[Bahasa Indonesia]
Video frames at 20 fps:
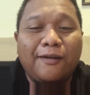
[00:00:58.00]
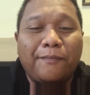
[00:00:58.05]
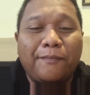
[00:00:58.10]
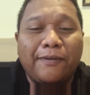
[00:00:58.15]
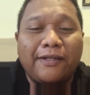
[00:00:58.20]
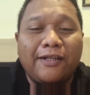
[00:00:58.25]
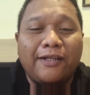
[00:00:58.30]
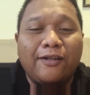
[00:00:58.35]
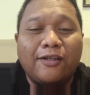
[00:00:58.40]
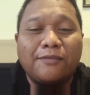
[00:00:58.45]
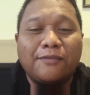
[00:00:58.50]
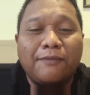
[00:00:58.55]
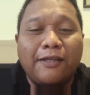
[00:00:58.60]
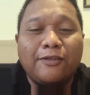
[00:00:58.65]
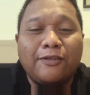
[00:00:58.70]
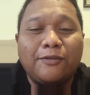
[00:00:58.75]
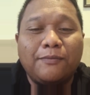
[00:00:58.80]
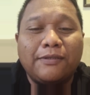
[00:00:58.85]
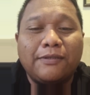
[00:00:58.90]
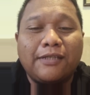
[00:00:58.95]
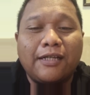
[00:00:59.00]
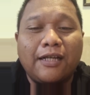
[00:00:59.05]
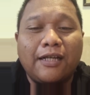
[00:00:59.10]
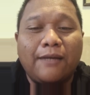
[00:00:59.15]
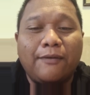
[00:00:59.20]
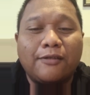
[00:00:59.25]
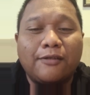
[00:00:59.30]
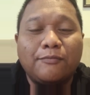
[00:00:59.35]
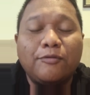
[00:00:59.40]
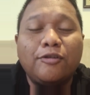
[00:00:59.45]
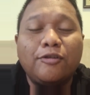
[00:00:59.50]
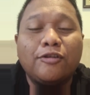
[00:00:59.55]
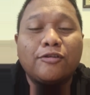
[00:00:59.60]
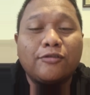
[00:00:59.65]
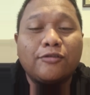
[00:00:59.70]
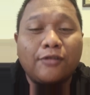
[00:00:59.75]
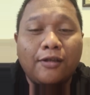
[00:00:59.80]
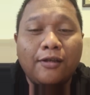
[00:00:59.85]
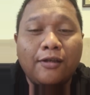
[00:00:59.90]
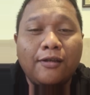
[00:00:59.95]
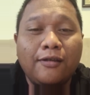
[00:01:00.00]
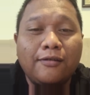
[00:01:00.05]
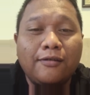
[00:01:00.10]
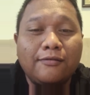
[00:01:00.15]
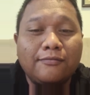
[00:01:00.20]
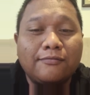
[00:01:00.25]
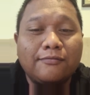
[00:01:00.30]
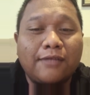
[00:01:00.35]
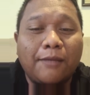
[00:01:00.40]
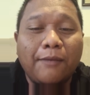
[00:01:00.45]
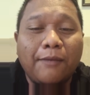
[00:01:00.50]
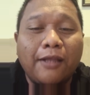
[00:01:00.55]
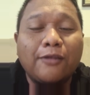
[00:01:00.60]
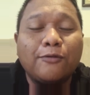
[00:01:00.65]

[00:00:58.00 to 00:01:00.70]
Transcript: Open endorse baju bisa nggak mas? Bisa, tak